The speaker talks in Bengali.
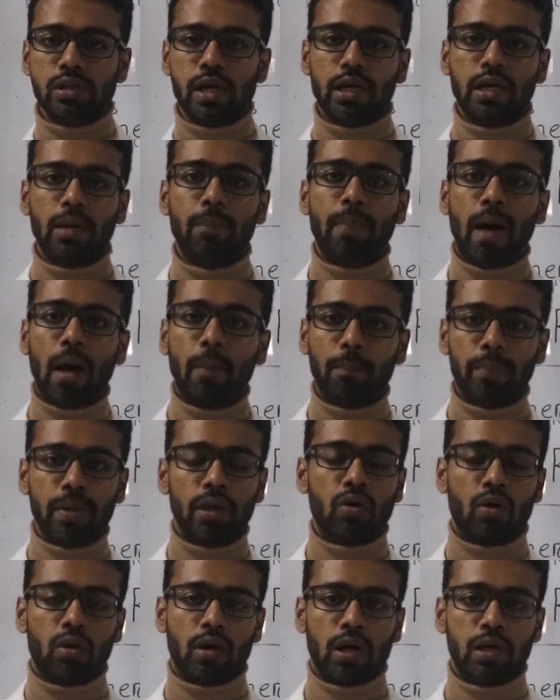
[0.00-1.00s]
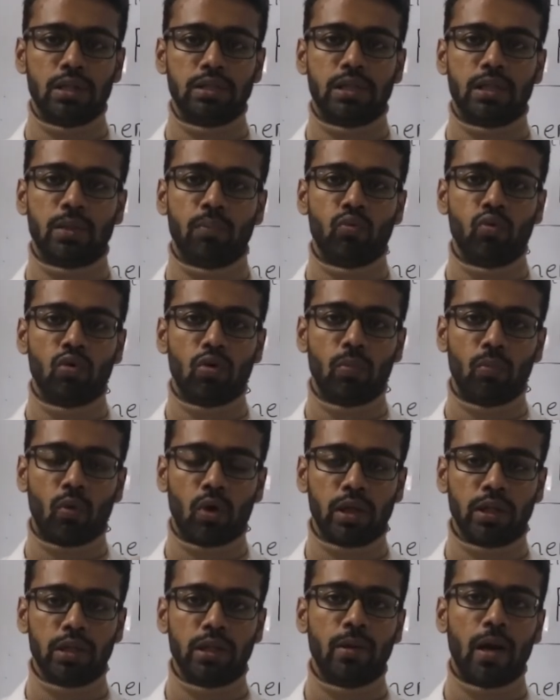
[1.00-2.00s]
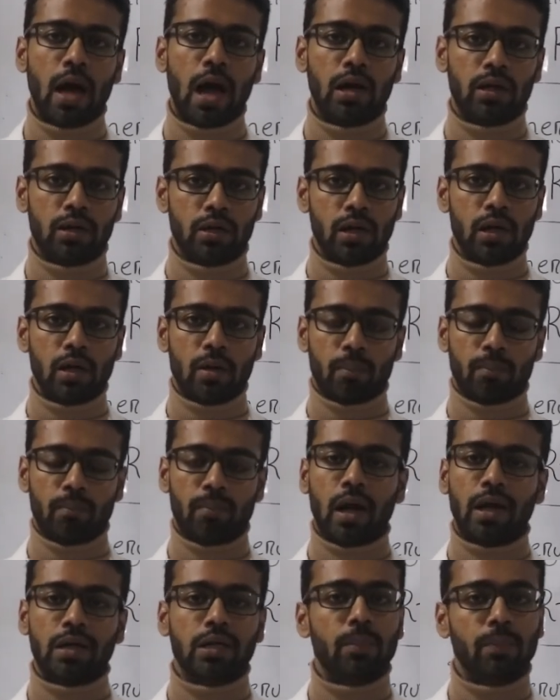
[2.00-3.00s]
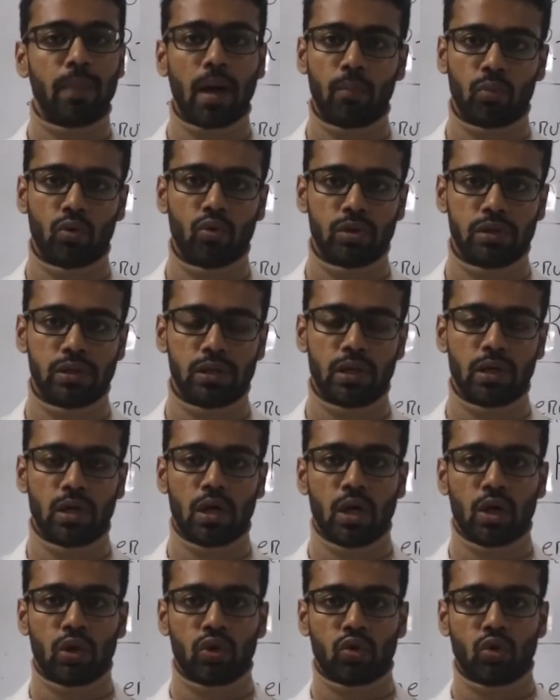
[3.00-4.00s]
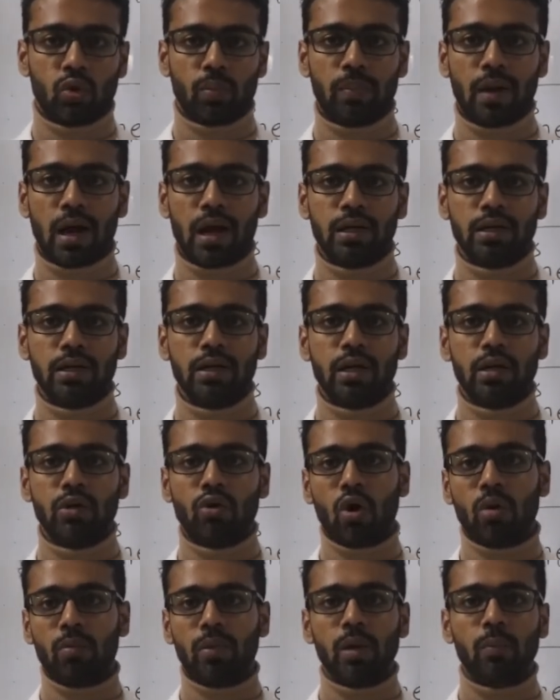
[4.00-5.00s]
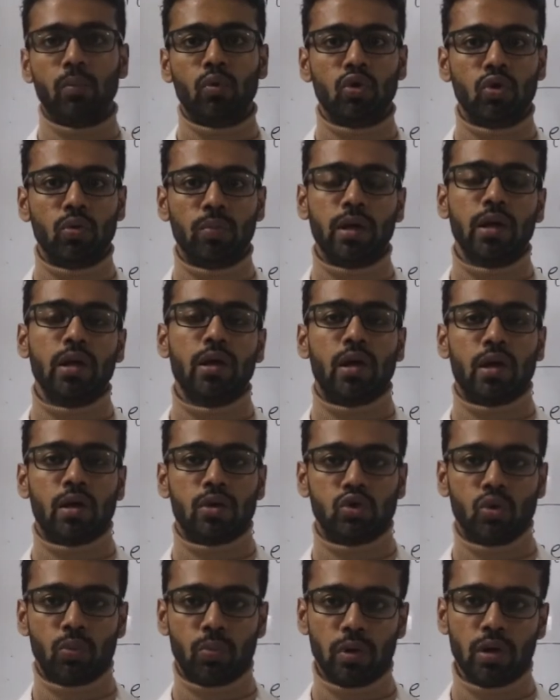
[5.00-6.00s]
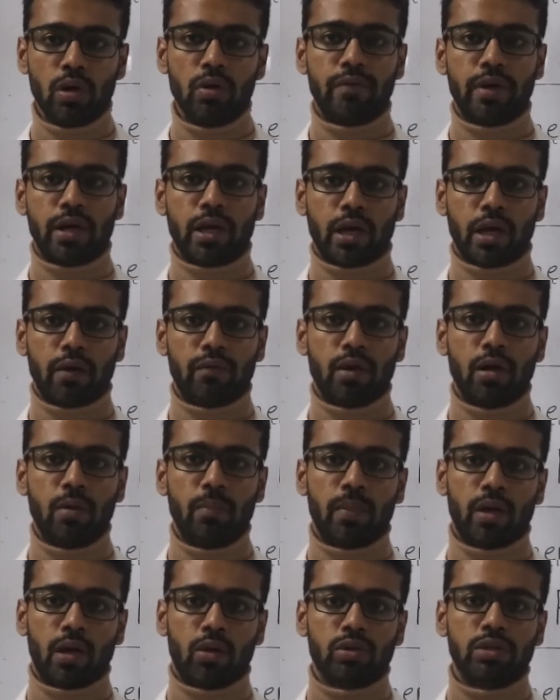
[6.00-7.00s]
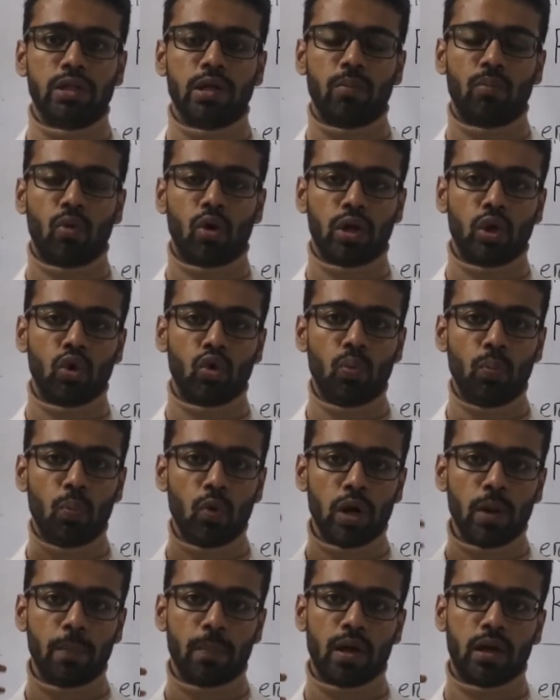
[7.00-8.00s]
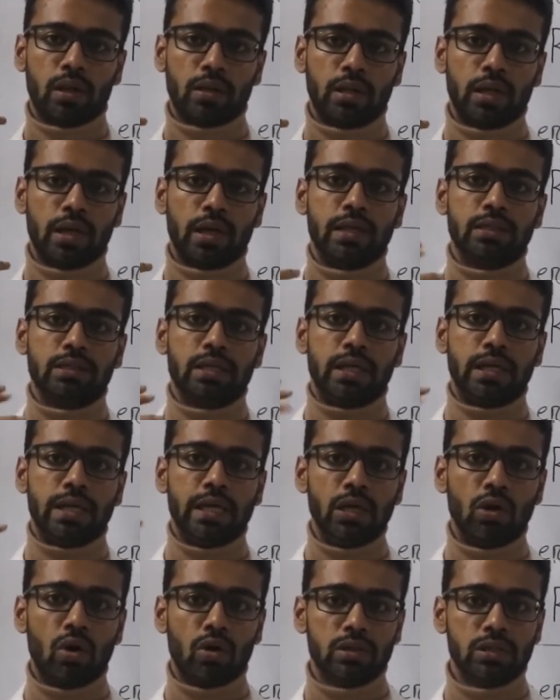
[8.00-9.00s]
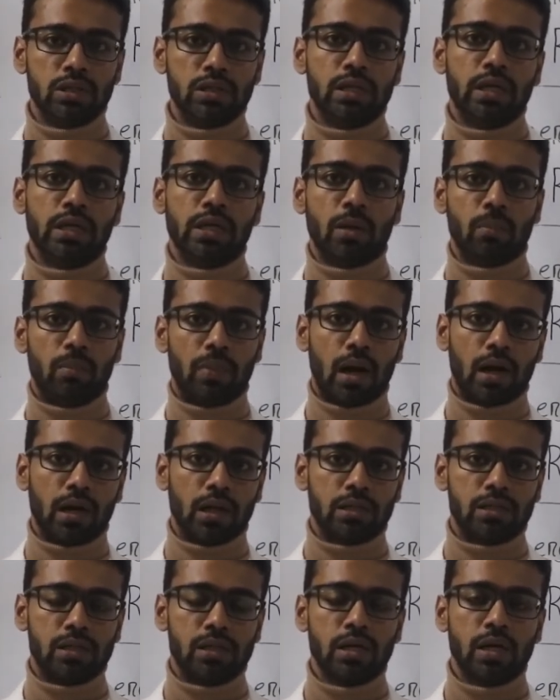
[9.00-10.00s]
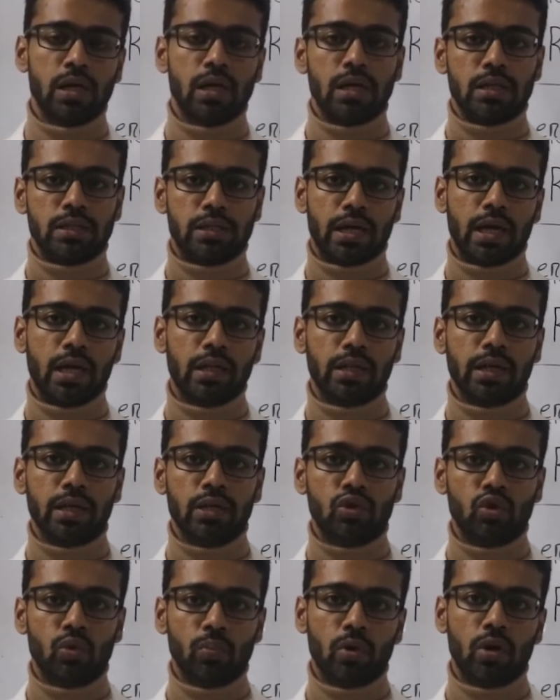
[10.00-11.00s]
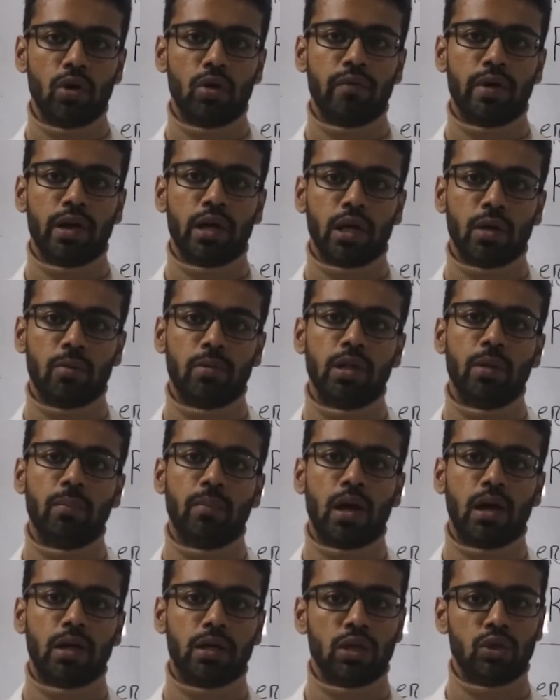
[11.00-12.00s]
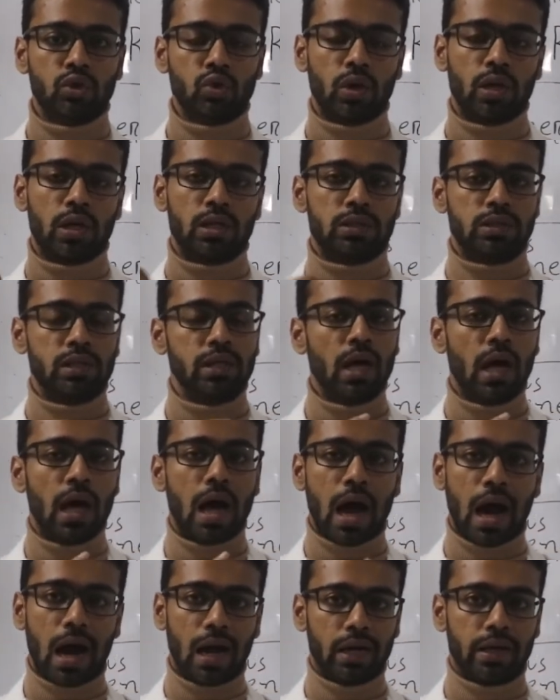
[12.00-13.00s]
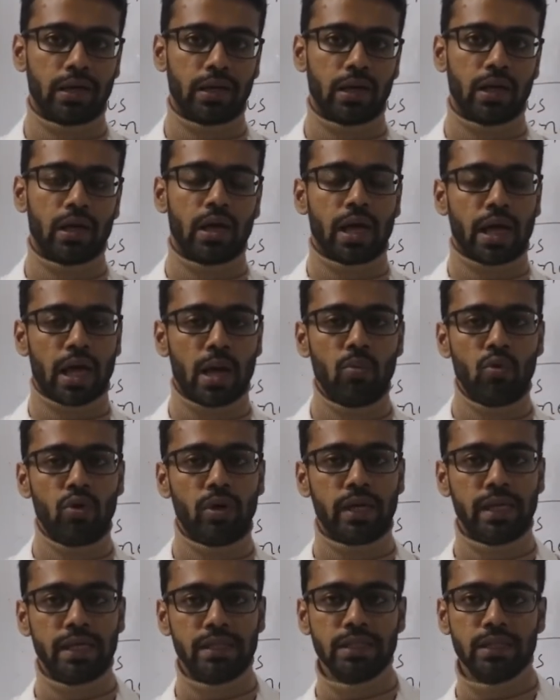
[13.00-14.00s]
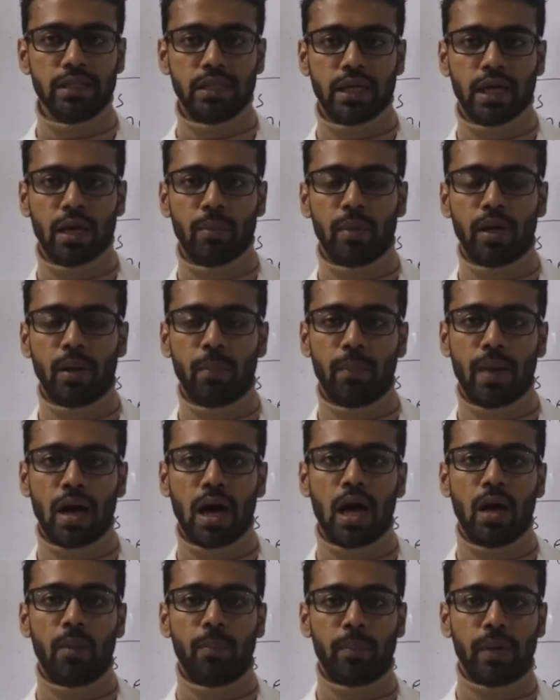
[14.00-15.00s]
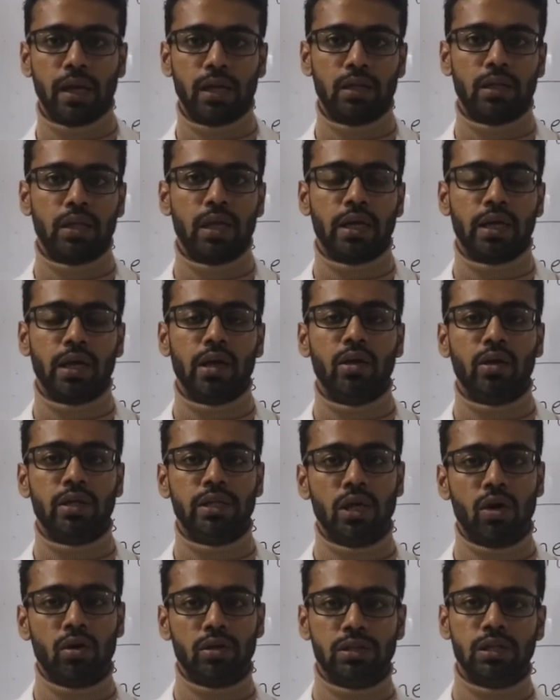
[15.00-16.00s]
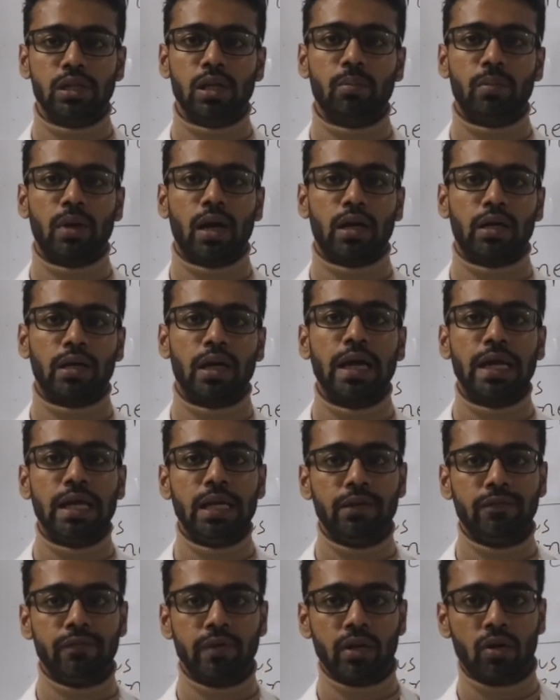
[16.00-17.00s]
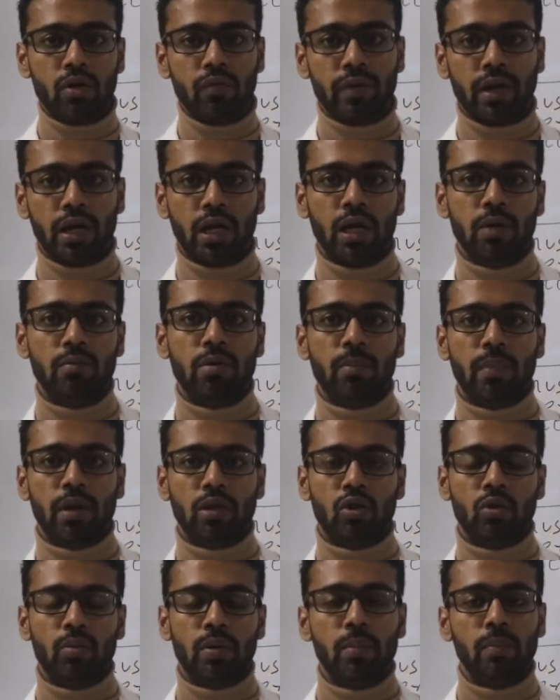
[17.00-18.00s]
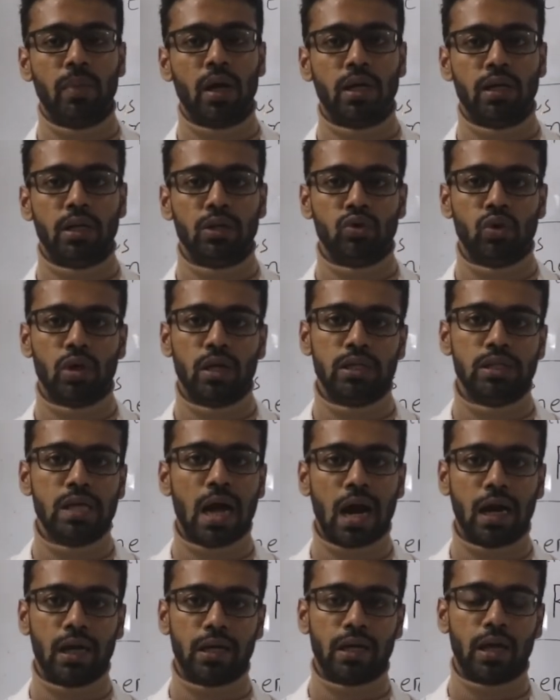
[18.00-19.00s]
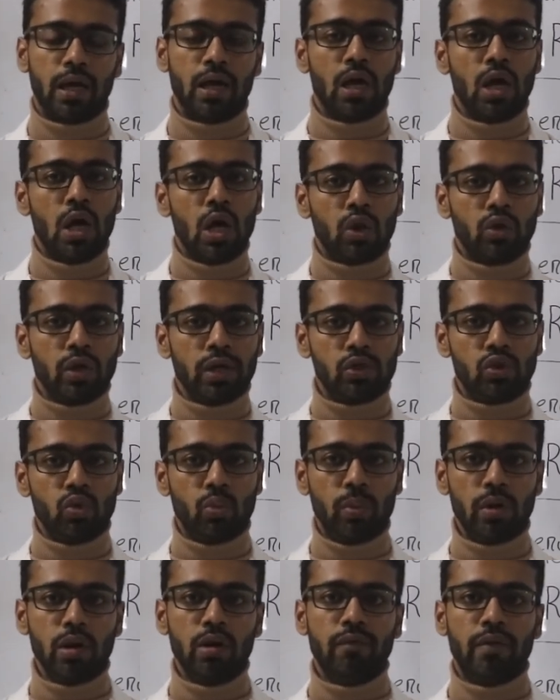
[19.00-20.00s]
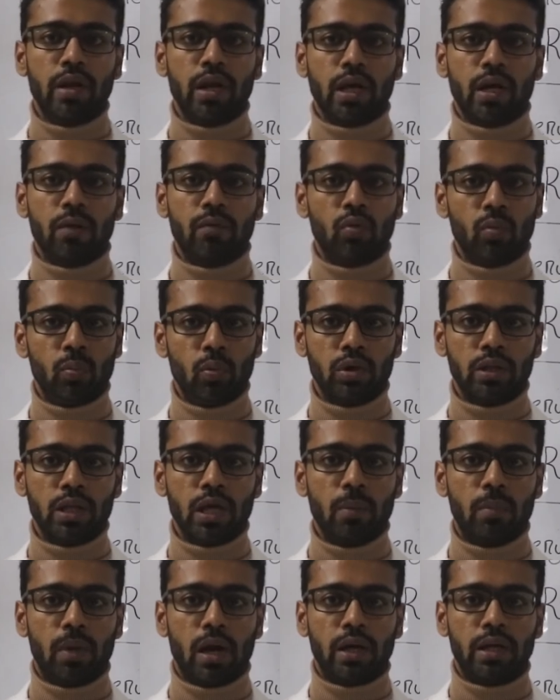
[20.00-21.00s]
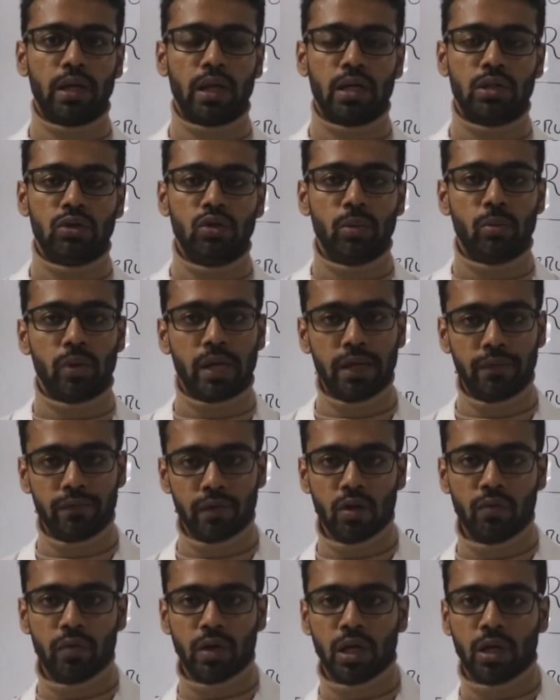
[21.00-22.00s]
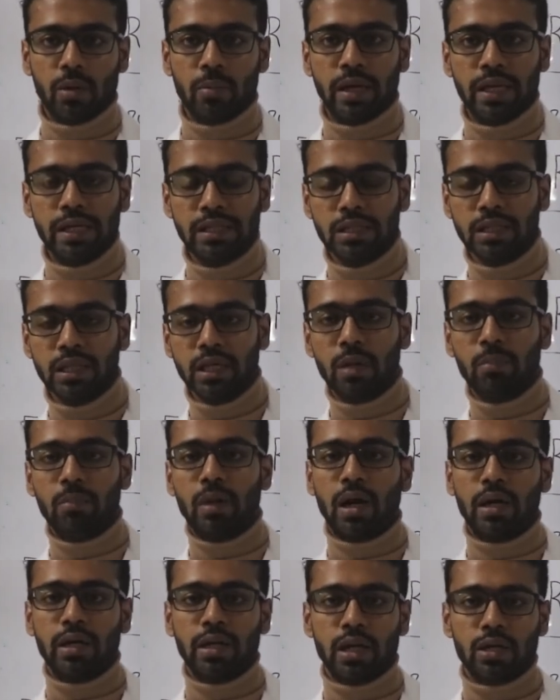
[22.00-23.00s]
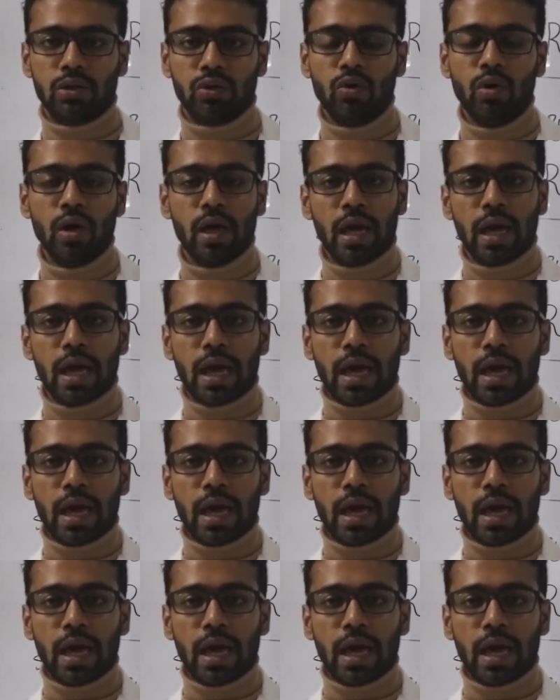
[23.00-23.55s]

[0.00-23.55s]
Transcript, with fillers: হচ্ছে একটা পাম্পিং অর্গান যেটা পুরো বডিতে হার্ট ব্লাডটা পাম্প করছে তো ব্লাডটা নর্মালি প্রথমে সুপিরিয়র ভেনাকেবা মানে হচ্ছে বডির উপরের পার্ট থেকে যে ডিঅক্সিজেনেটেড ব্লাড আছে সেখান থেকে সুপিরিয়র ভেনাকেবাতে ব্লাডটা চলে আসছে হার্টে এবং নিচের থেকে মানে পা পেট থেকে অক্সিজেনের ব্লাডটা ইনফেরিয়র ভেনাকেবার মাধ্যমে ব্লাডটা চলে আসছে হার্টে তো এই সুপিরিয়র ভেনাকেবা উপর থেকে ব্লাড নিয়ে আসলো এবং ইনফেরিয়র ভেনাকেবা নিচের থেকে ব্লাড নিয়ে আসলো